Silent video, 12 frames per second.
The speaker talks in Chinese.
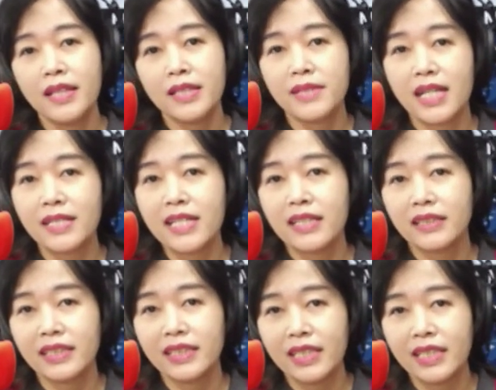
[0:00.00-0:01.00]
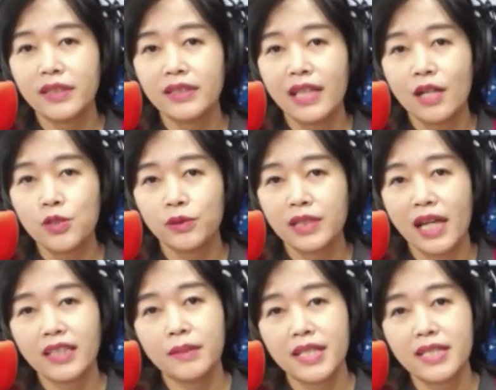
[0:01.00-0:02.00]
那么在这个贴文当中，
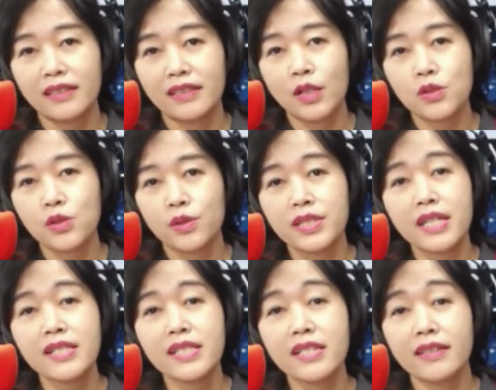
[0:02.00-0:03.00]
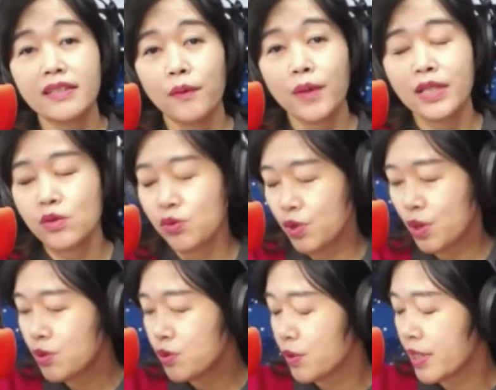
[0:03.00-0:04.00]
他特别强调说，这次台湾的
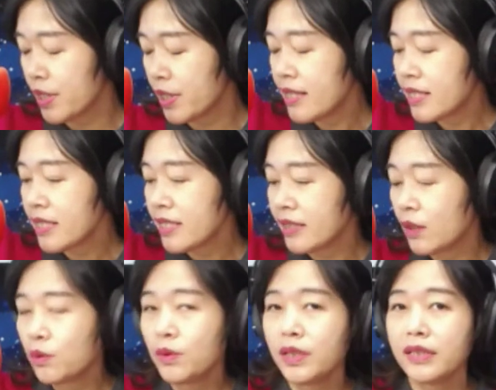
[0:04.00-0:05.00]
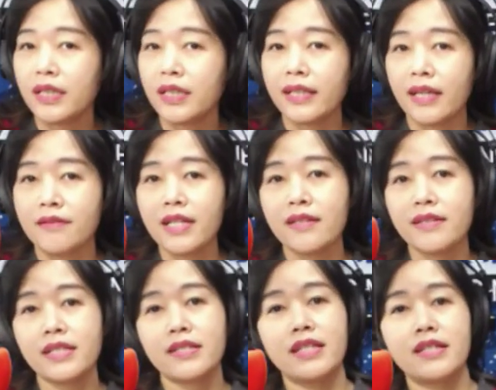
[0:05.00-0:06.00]
选举，自己的获得连任，
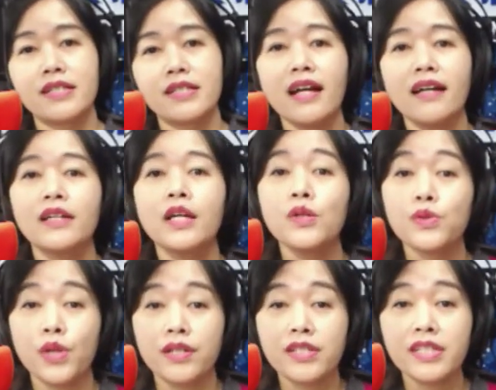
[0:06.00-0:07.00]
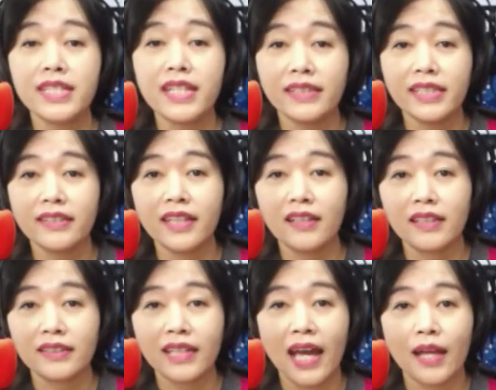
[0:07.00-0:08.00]
其实也是让全世界听到
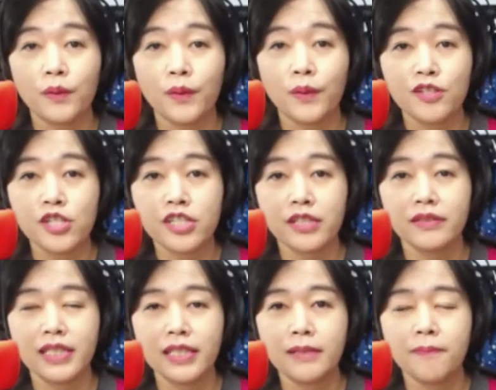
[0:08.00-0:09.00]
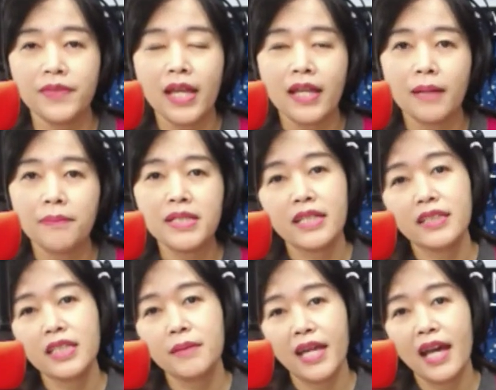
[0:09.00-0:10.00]
了台湾的声音。他并且
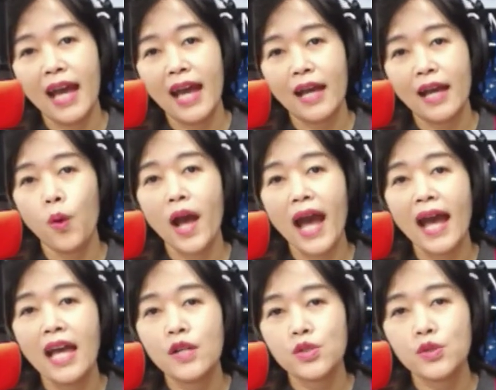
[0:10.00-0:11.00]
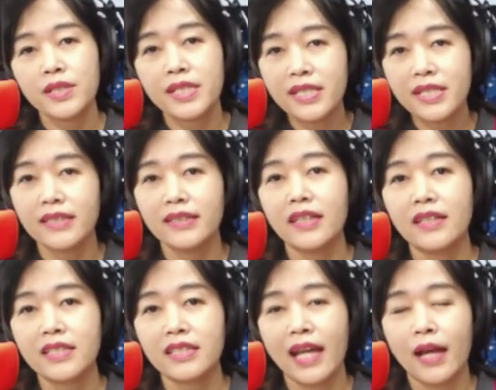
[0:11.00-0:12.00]
特别喊话，说自己
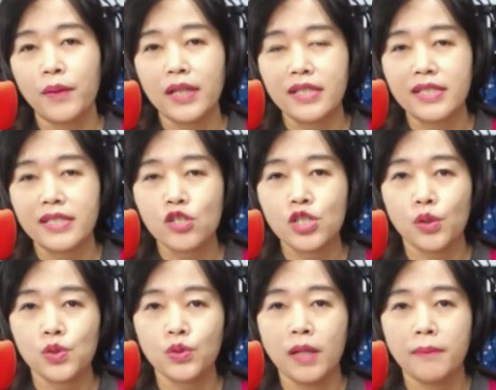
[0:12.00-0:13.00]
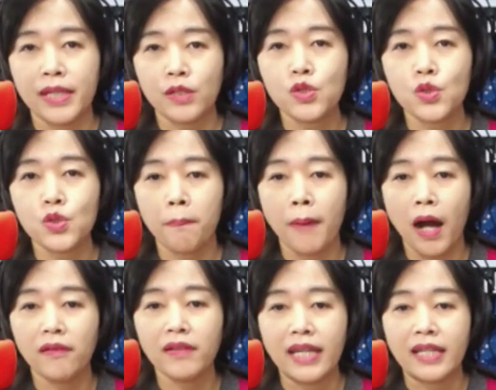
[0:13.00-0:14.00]
呢，这台湾已经守住了民主
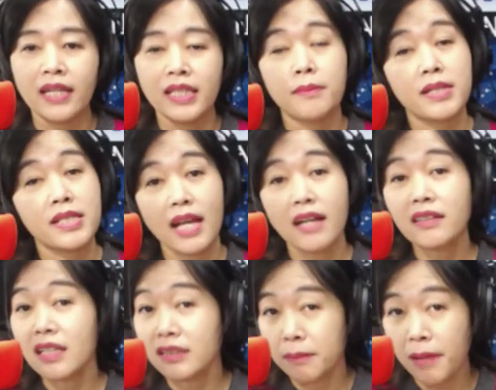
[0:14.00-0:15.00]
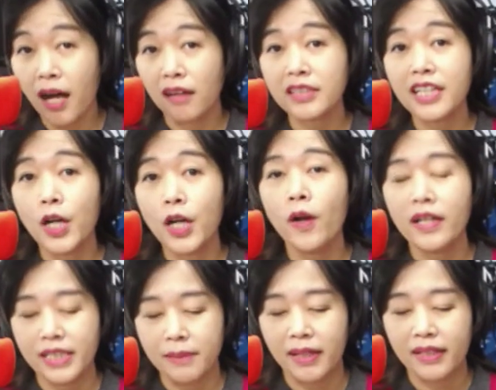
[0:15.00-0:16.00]
堡垒。那么，香港的朋友，
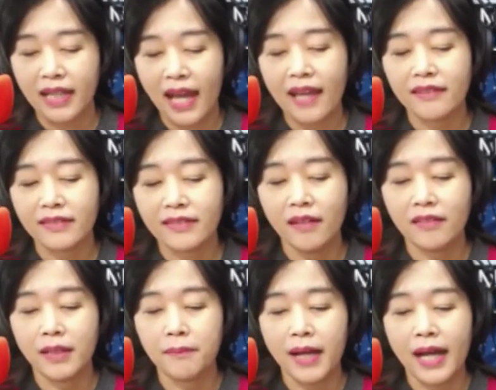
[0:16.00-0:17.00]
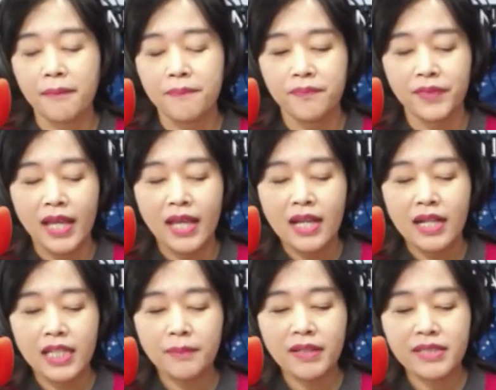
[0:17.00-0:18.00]
你们看到了
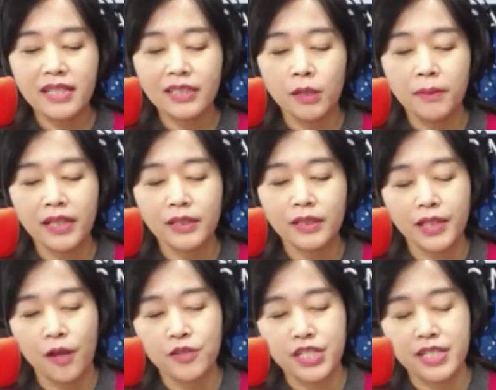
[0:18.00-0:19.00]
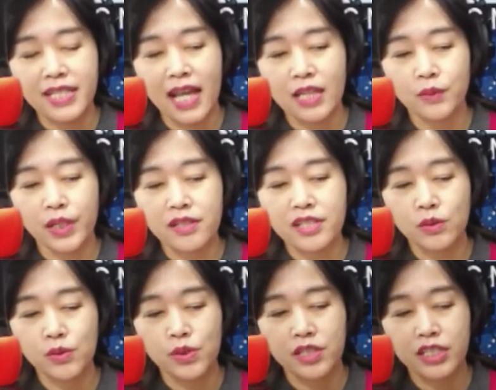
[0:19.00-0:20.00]
吗？《联报》今天头版头条是蔡英文
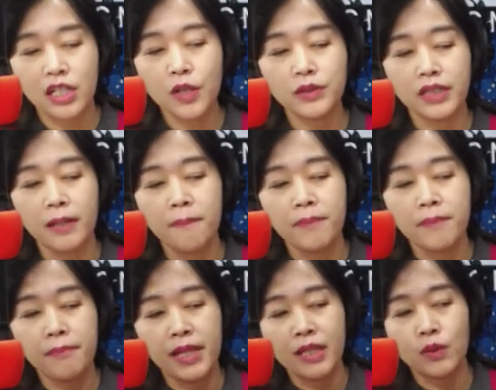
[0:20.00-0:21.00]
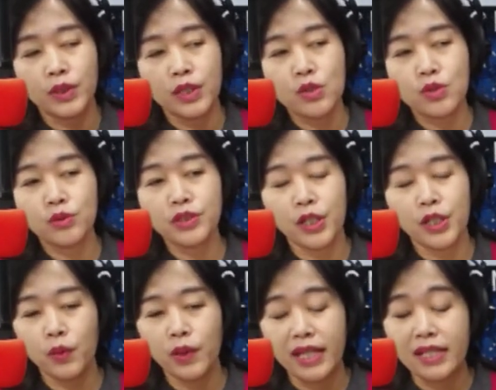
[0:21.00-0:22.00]
胜选之后呢，美国的猪
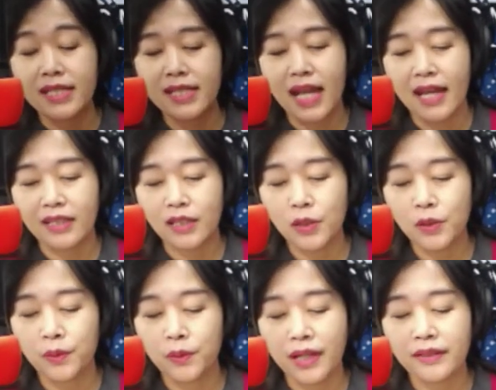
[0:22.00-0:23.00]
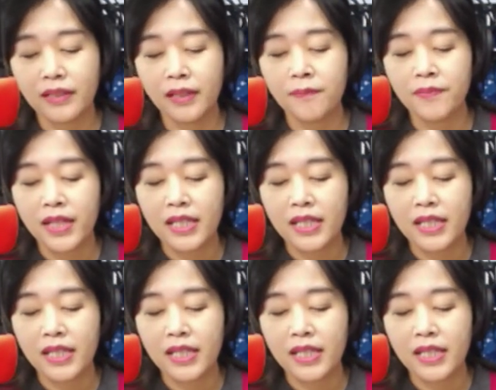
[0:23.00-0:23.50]
牛会再扣关呢？